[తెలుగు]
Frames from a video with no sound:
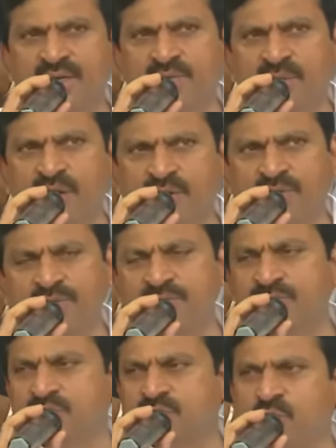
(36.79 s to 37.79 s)
మనం
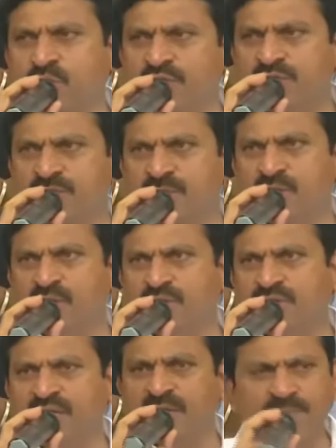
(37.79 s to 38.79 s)
లో
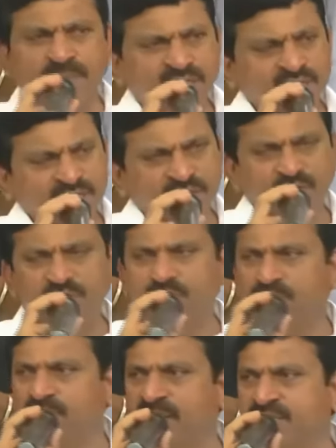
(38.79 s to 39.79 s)
ది బెస్ట్
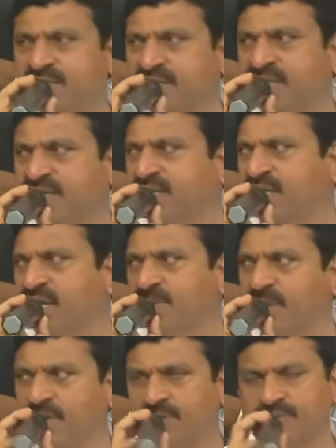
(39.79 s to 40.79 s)
ప్లేస్ కింద దీన్ని
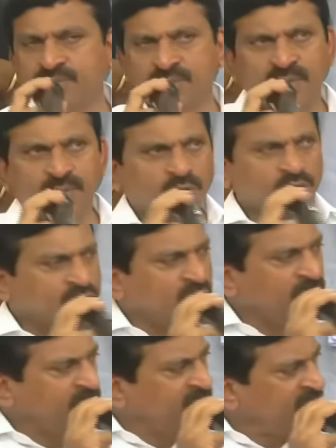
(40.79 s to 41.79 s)
మనం
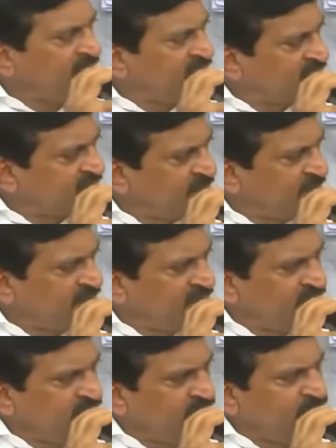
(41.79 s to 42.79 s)
బౌద్ధ మతానికి
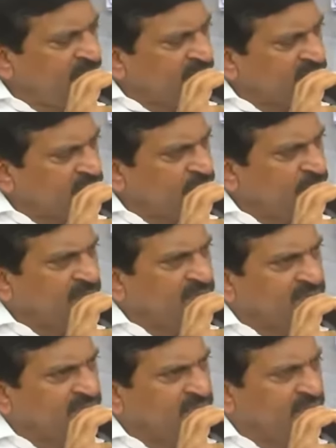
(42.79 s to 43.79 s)
సంబంధించి బెస్ట్
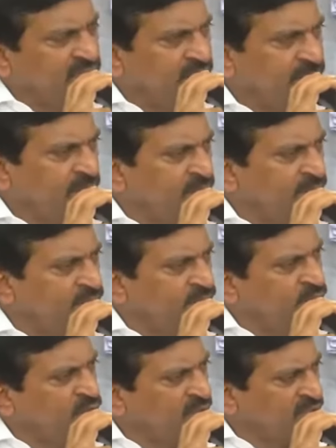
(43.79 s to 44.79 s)
ప్లేస్ కింద దీన్ని మనం
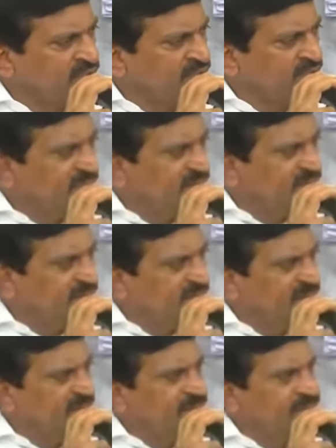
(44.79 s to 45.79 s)
ఫోకస్ చేయడానికి కానీ